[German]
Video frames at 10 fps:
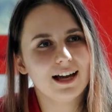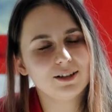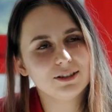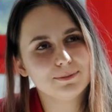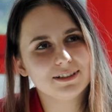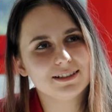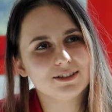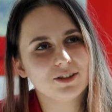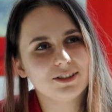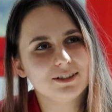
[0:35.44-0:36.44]
Hallo, ich bin die
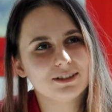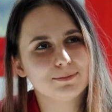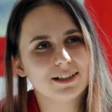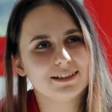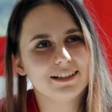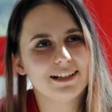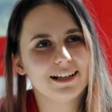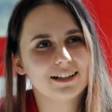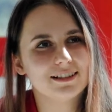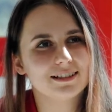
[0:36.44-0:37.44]
Sonja und ich mache die
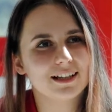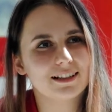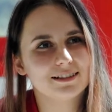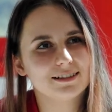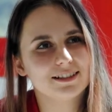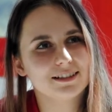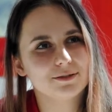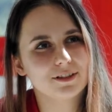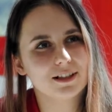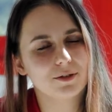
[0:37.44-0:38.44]
Lehre als
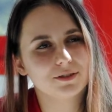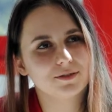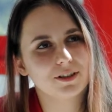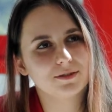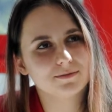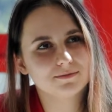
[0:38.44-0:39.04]
Gartencenter-Verkaufsfrau.